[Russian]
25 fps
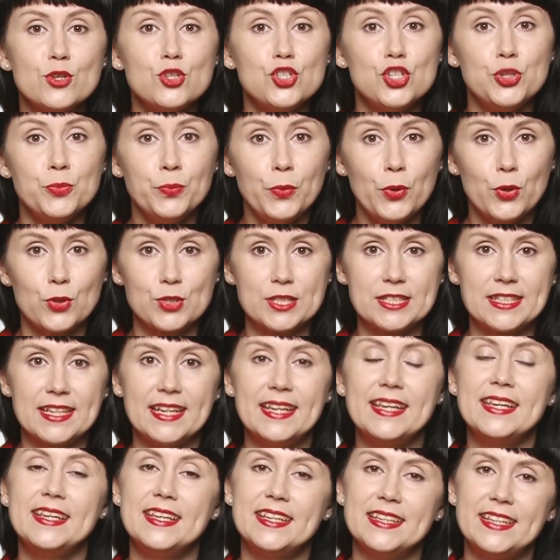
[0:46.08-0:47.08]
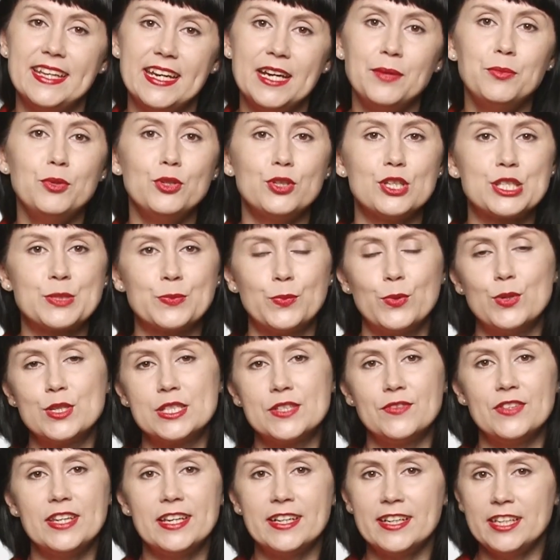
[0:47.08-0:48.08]
очень прост и не требует
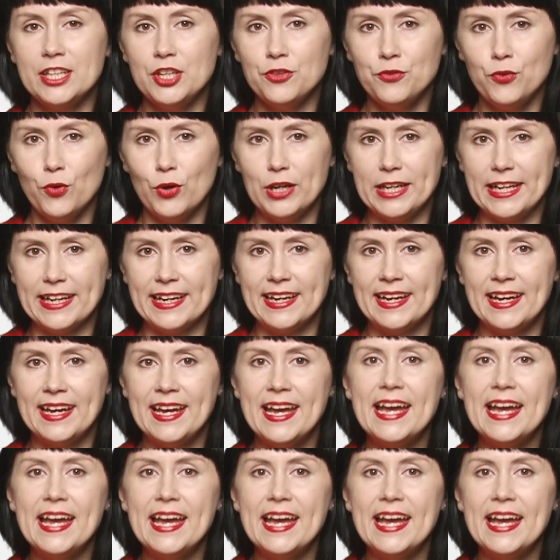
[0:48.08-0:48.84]
использования канифоли.